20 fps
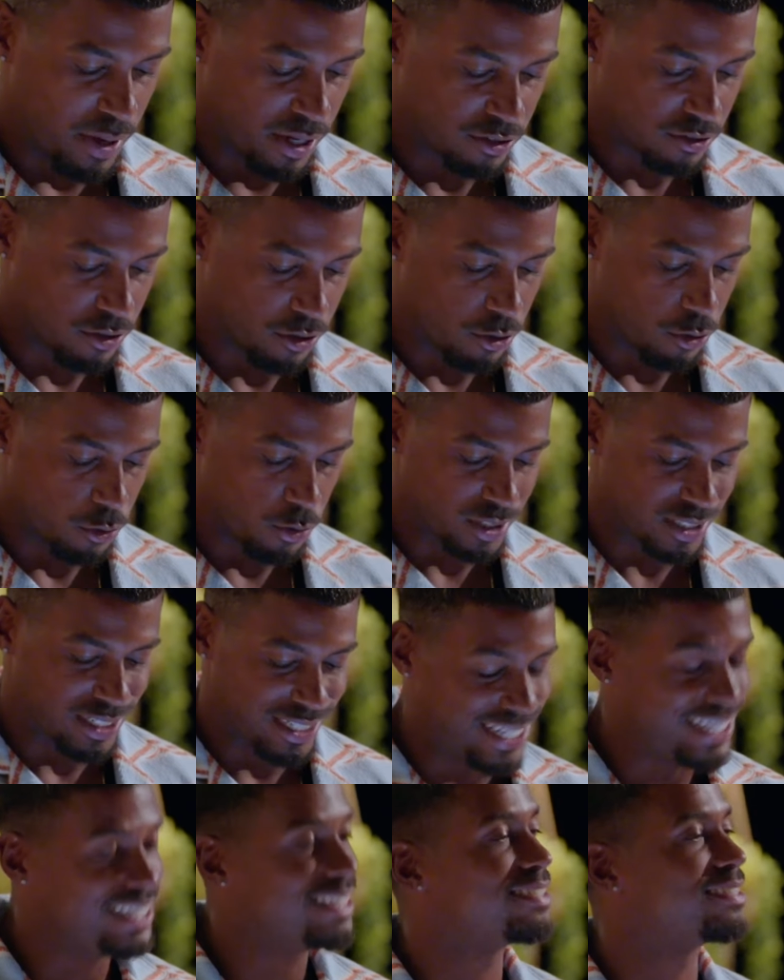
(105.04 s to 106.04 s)
dovrà
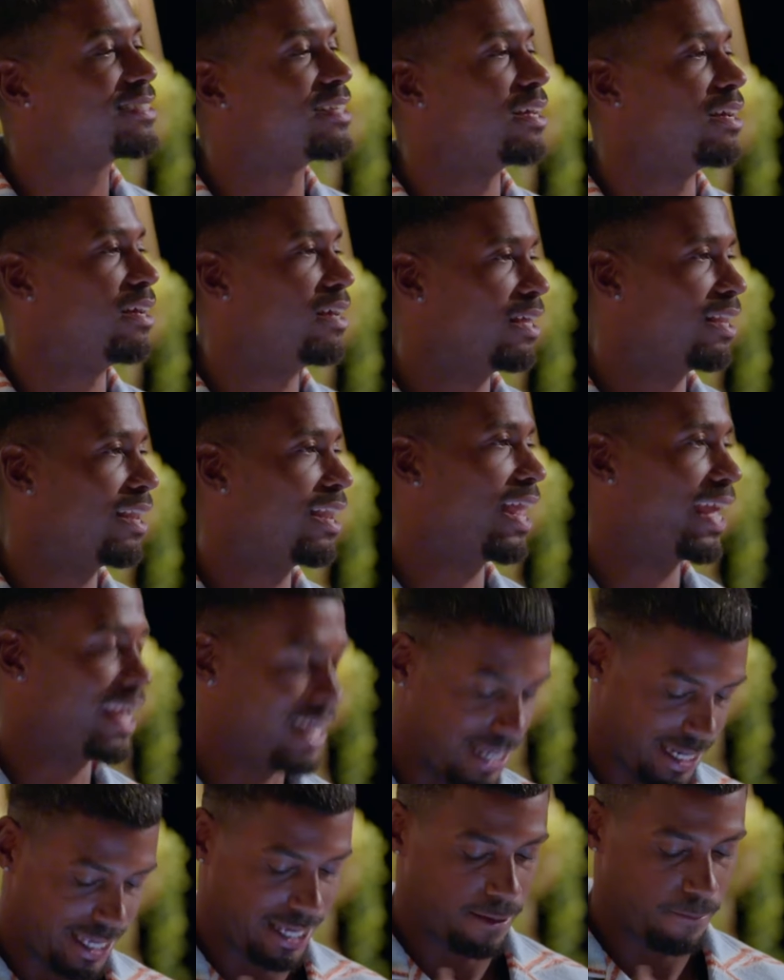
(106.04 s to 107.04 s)
essere basata su chi ha
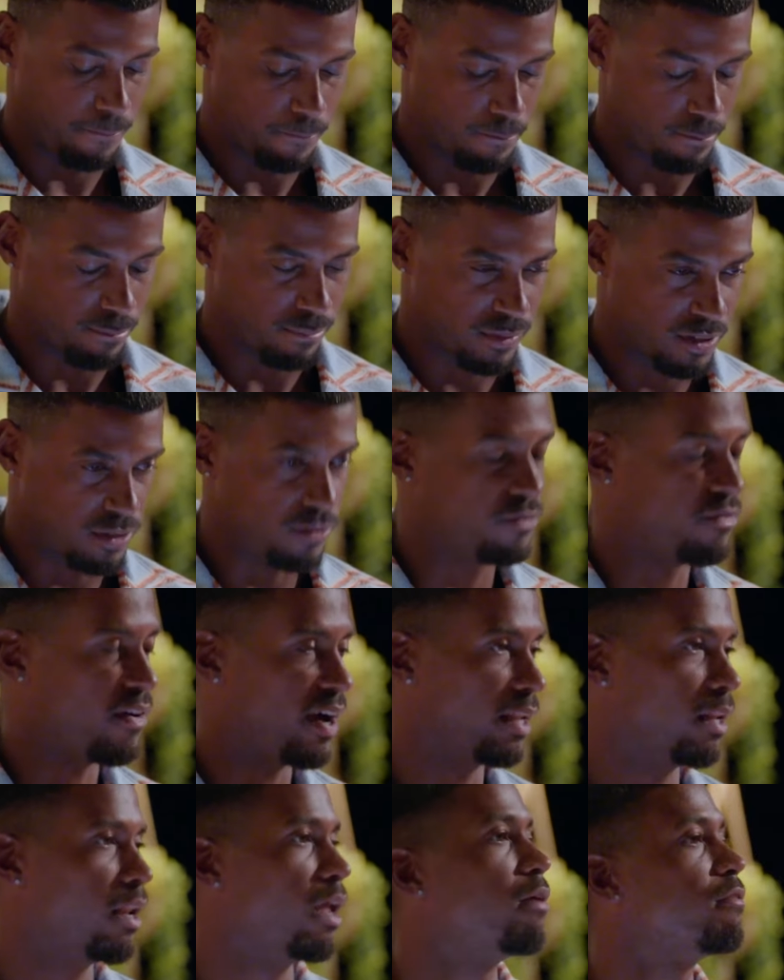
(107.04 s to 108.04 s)
meno probabilità di
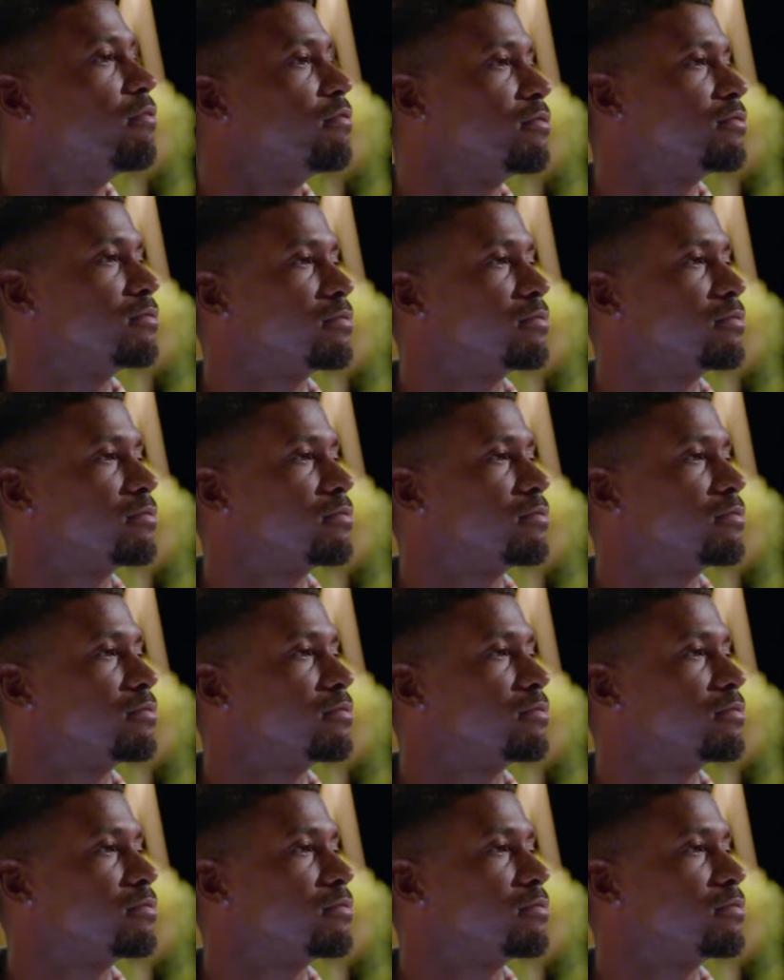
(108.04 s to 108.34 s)
trovare l'amore.